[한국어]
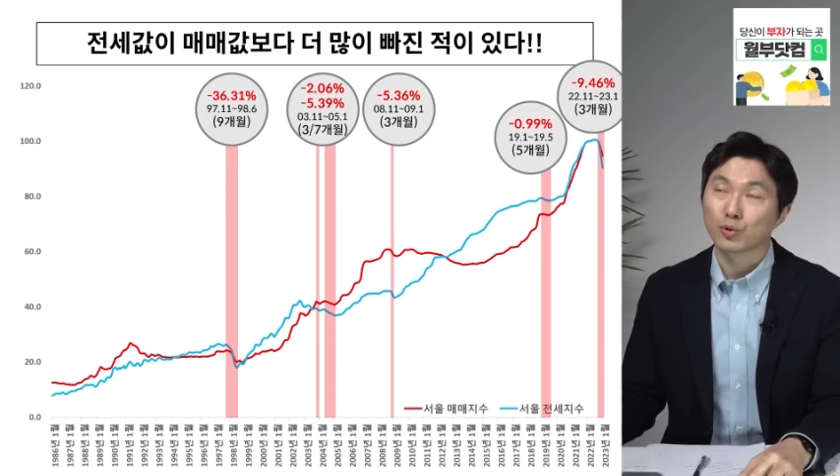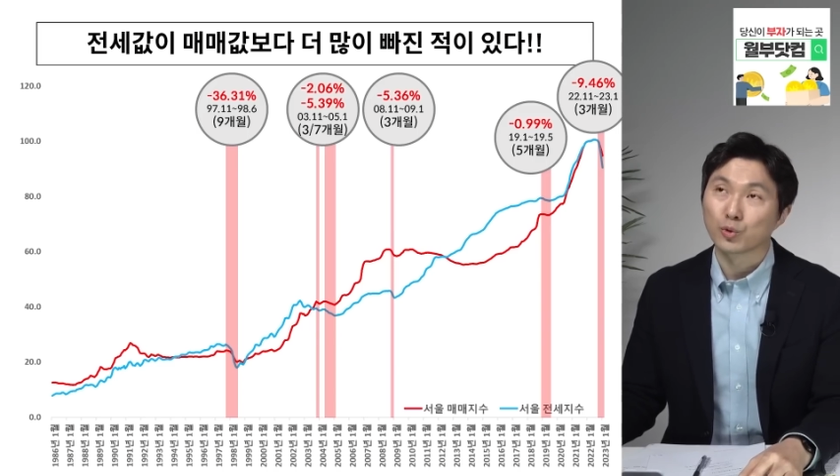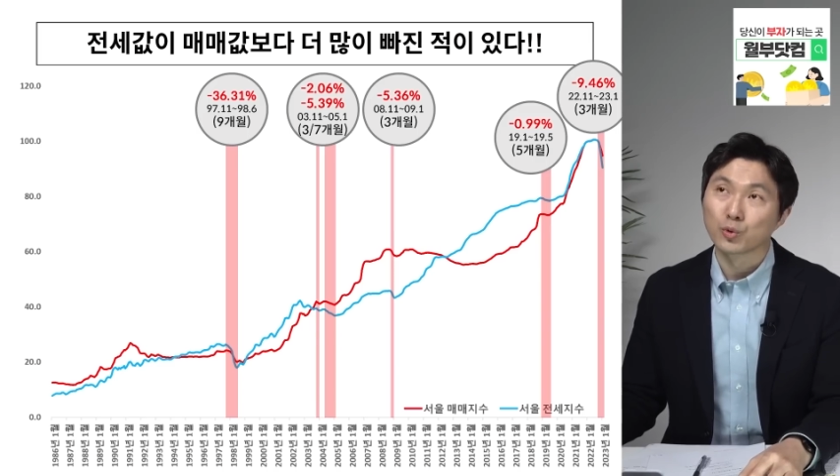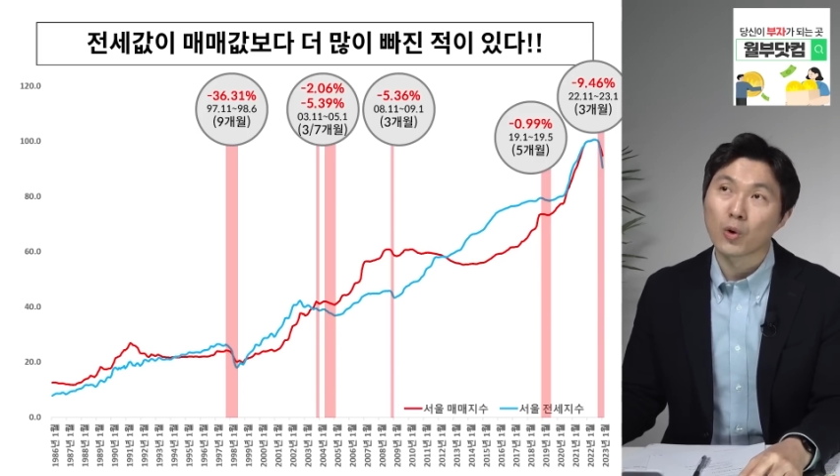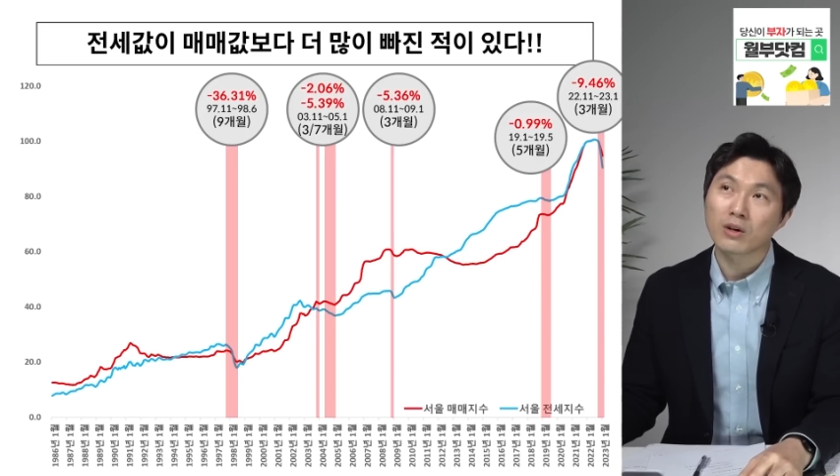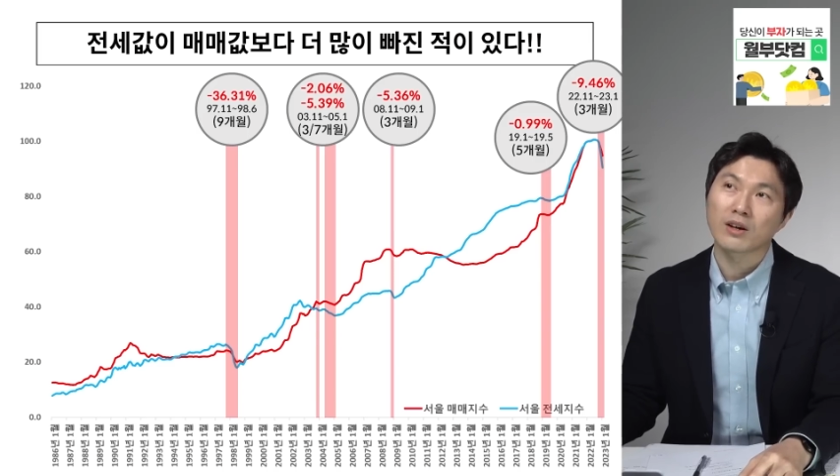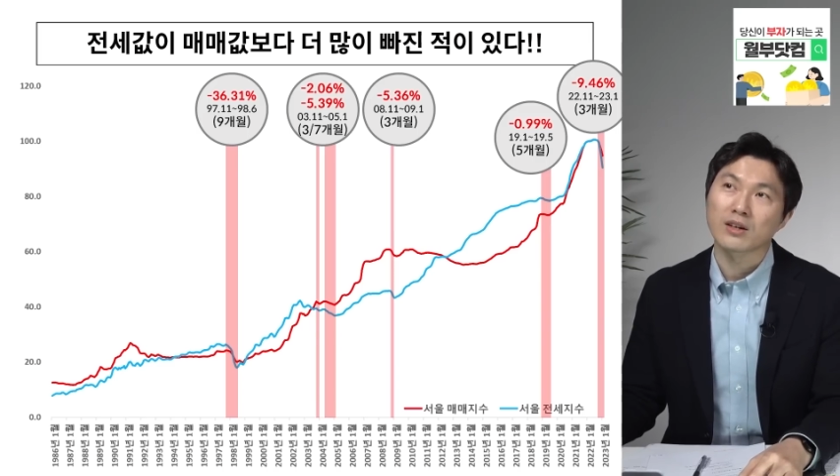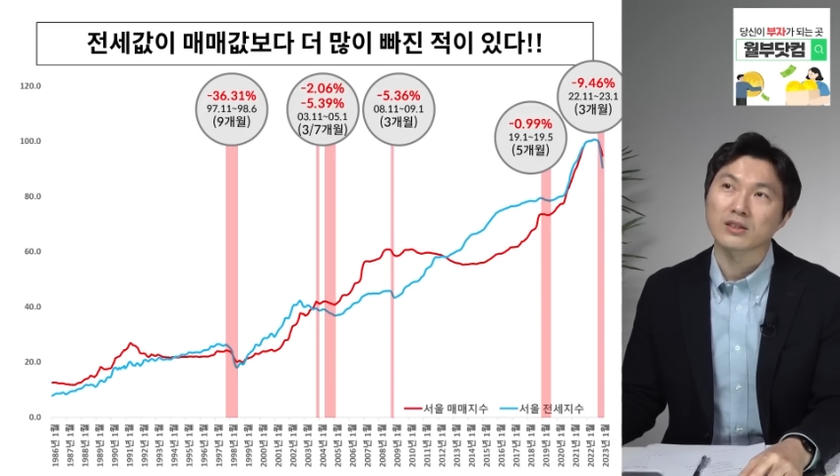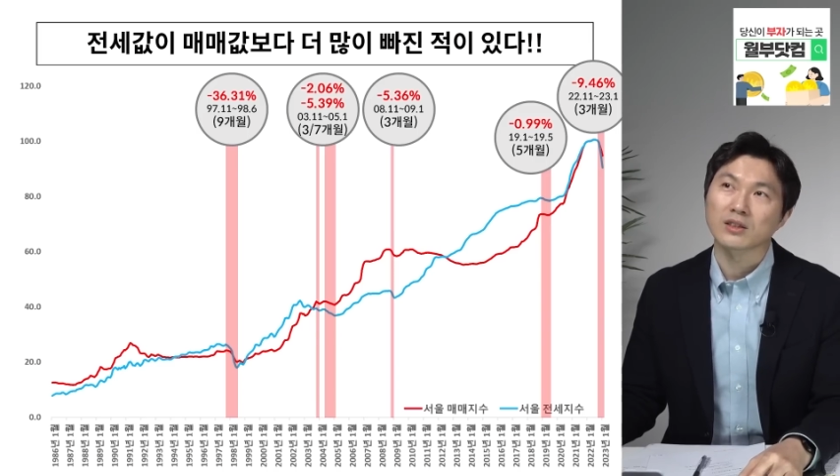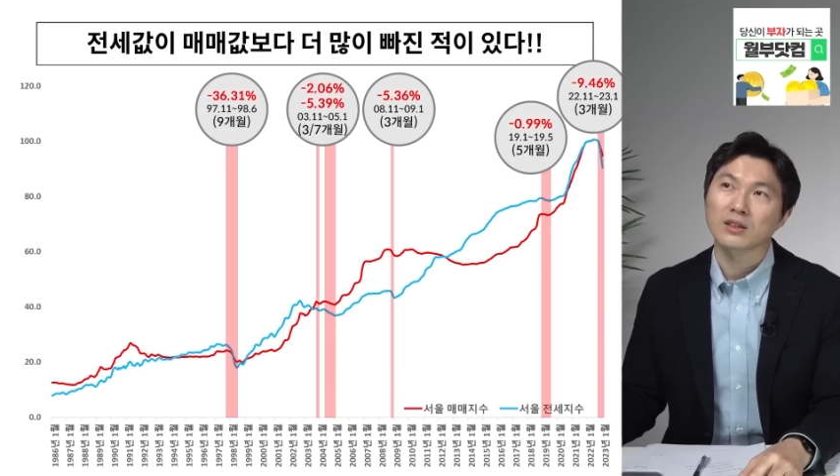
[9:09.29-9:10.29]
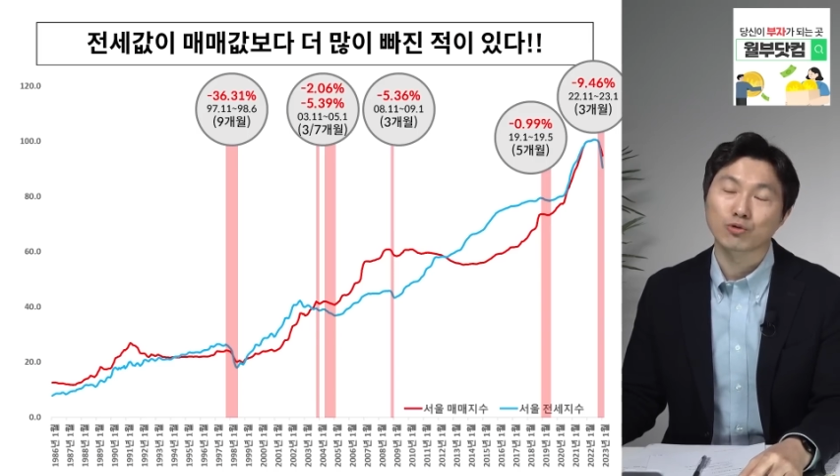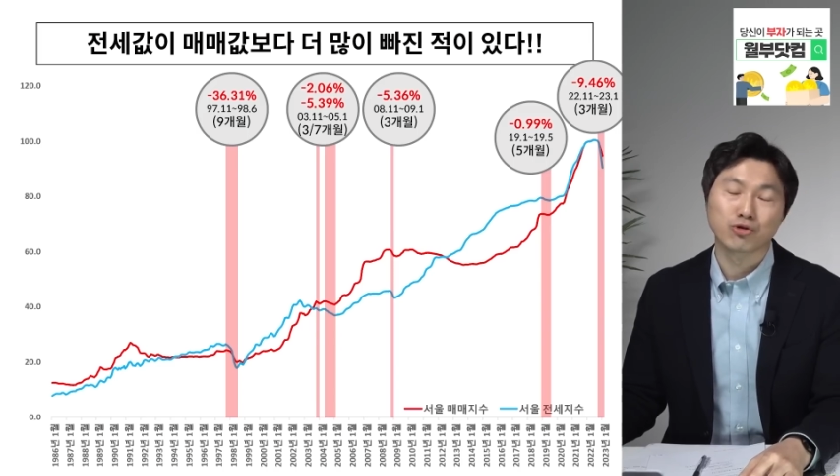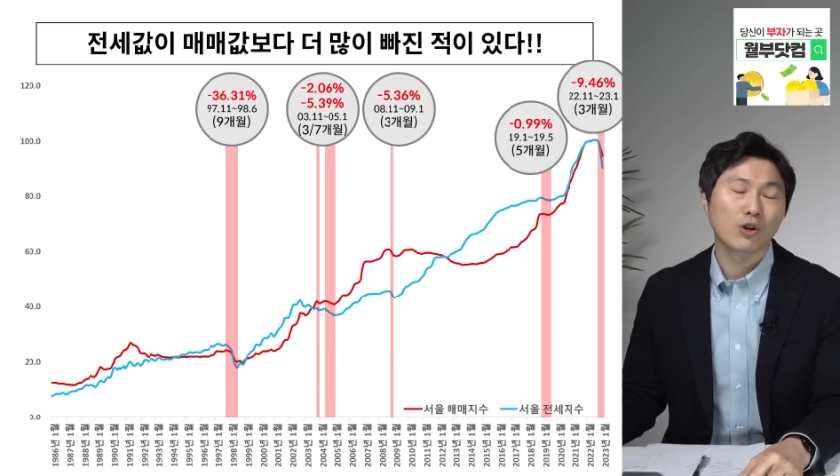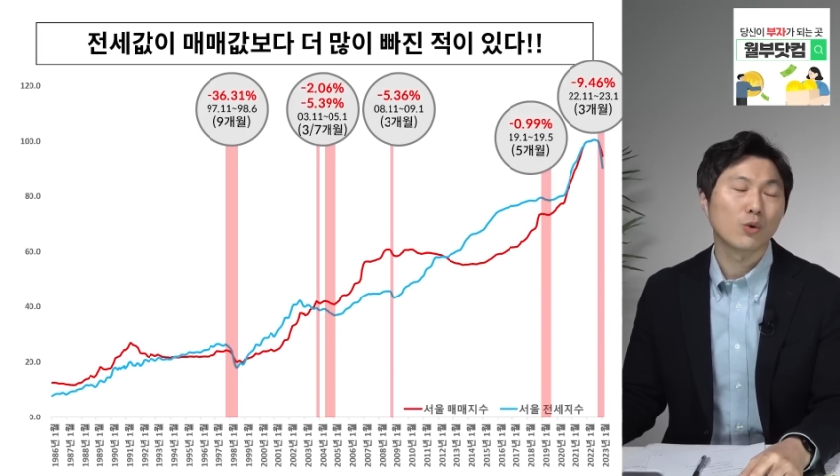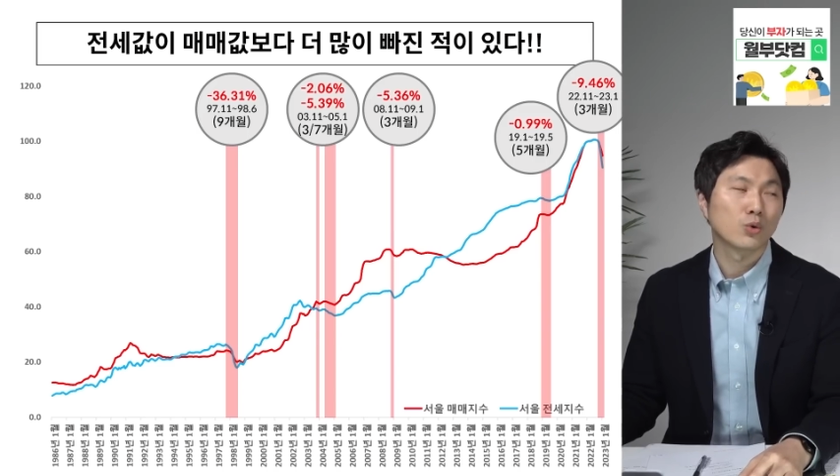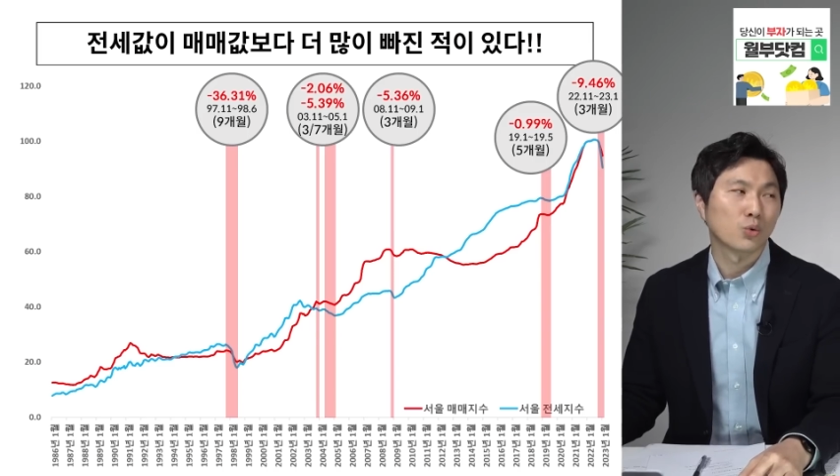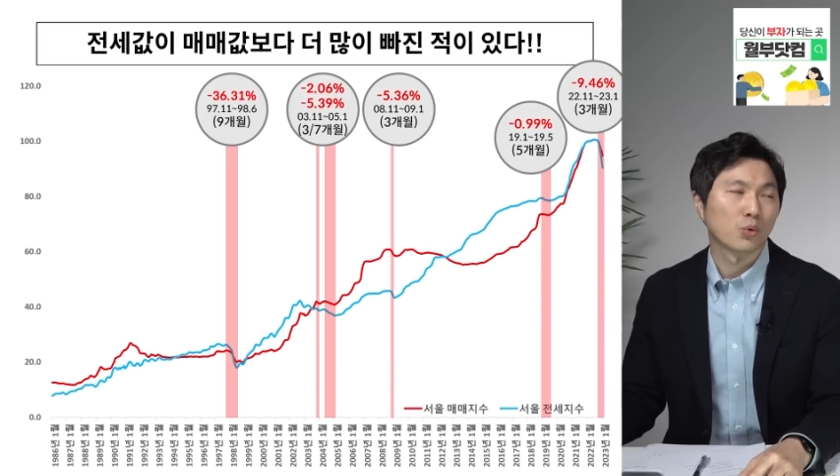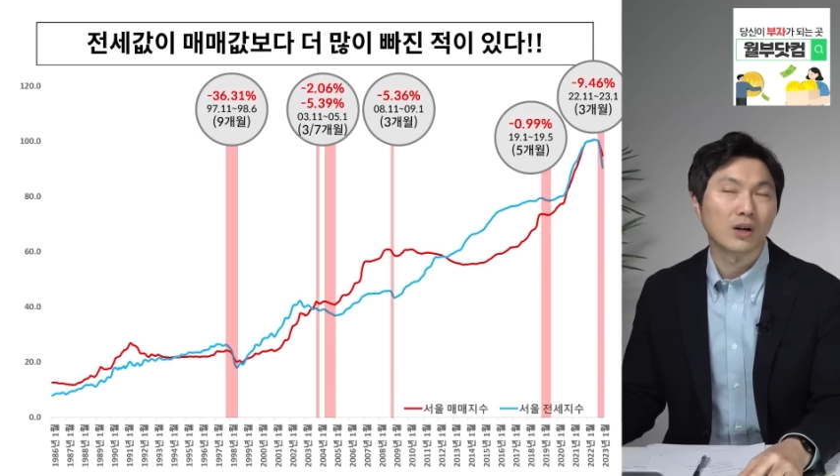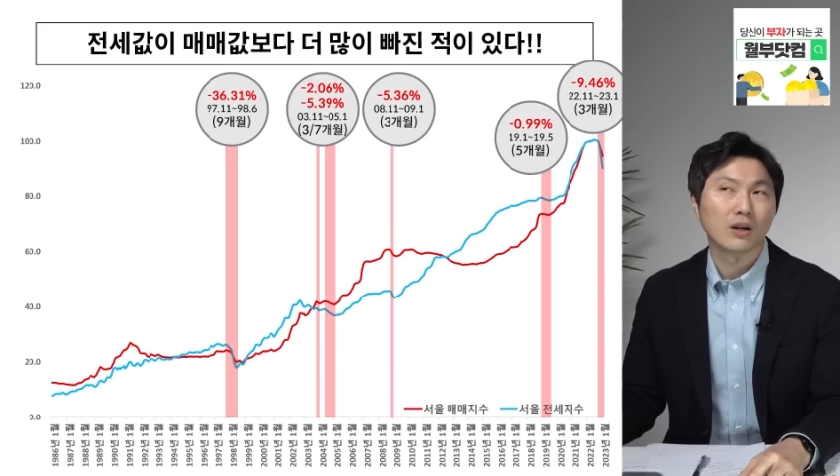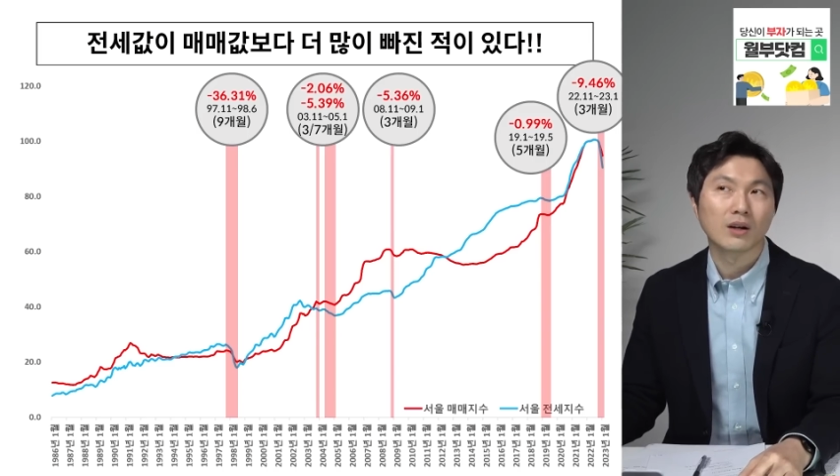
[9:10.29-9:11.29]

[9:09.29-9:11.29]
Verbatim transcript: 6월까지 9개월 동안.